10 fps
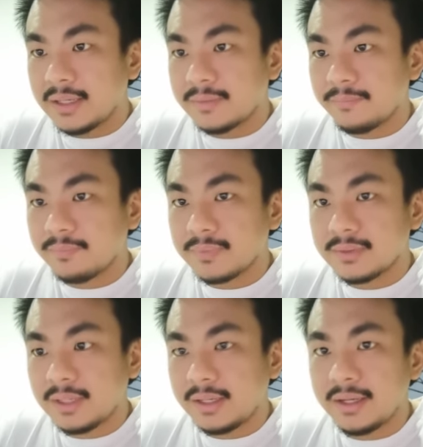
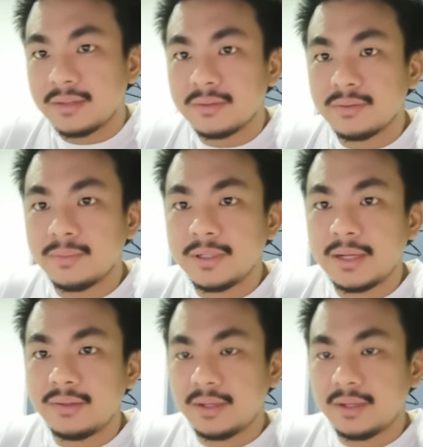啊、，Z K S， 我们看